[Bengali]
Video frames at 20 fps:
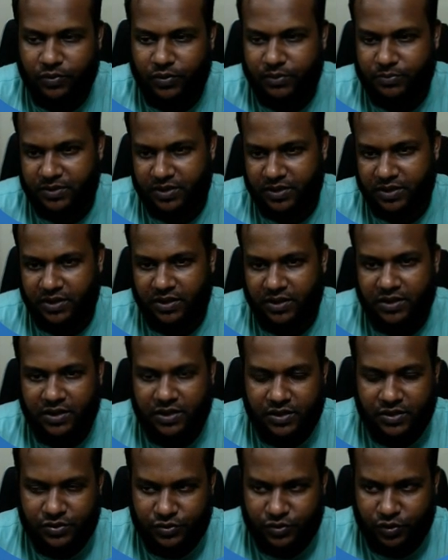সেগুলো আপনারা
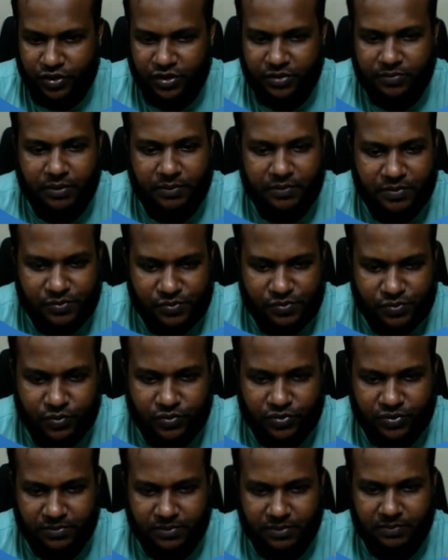সঠিকভাবে
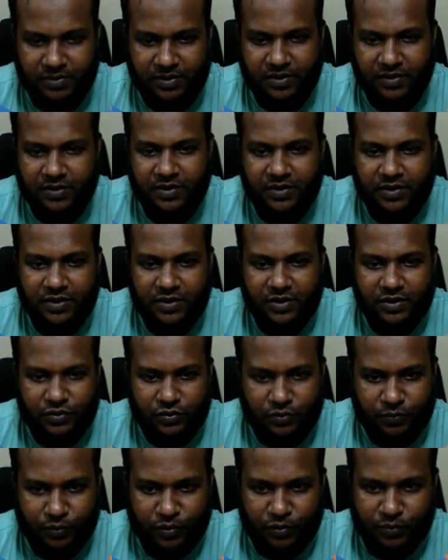ইউজ করতে পারবেন
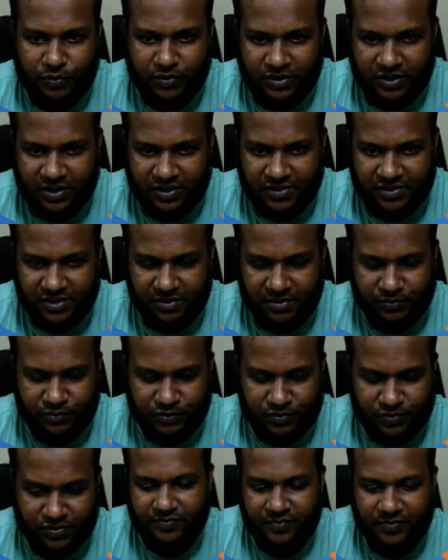তো পরবর্তী ক্লাসের
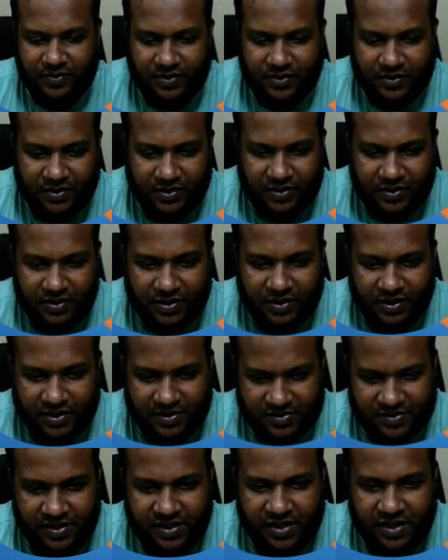আমার
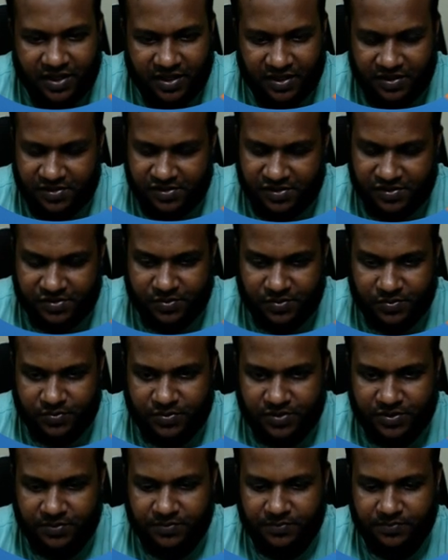আজকে এখানে শেষ
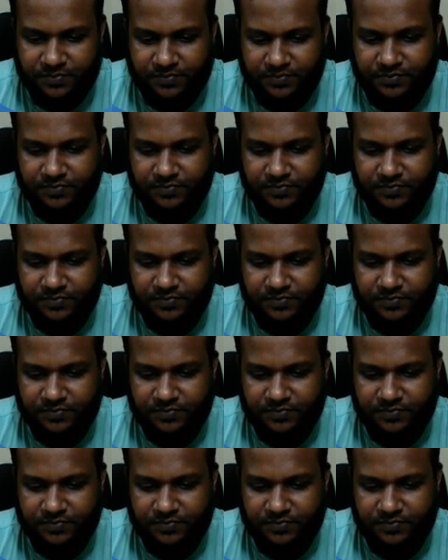করছি